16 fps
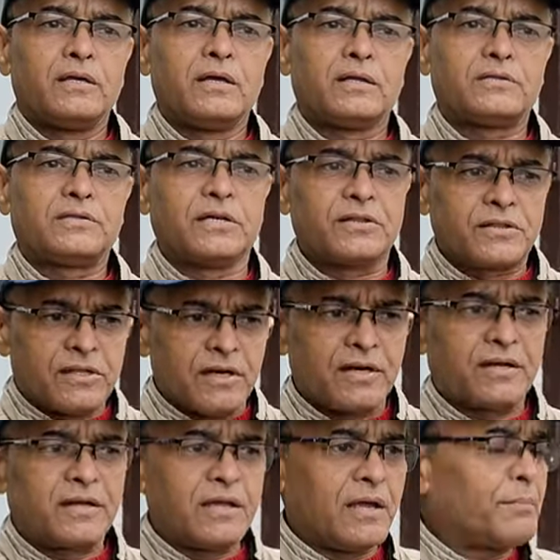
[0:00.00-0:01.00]
या
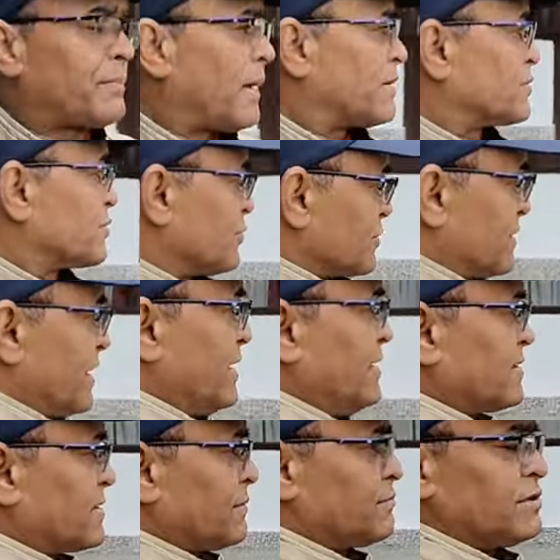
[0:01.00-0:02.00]
जनता के पैसों से
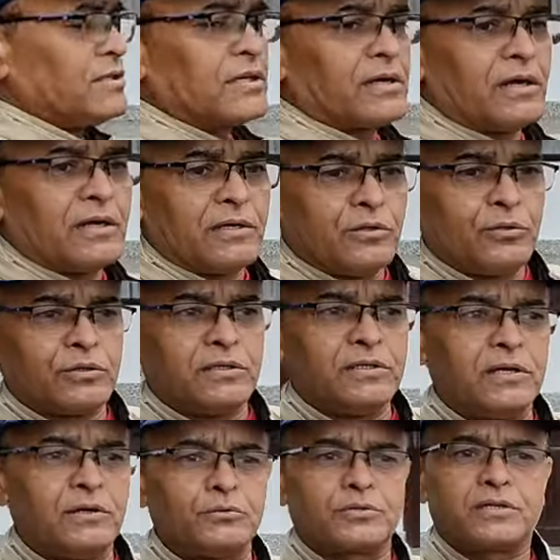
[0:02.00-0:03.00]
ही ये सब चीज़ें खड़ी
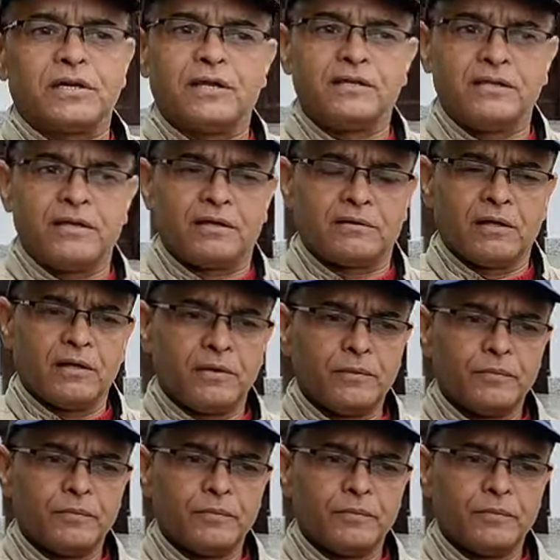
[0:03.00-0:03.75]
होती हैं उसके लिए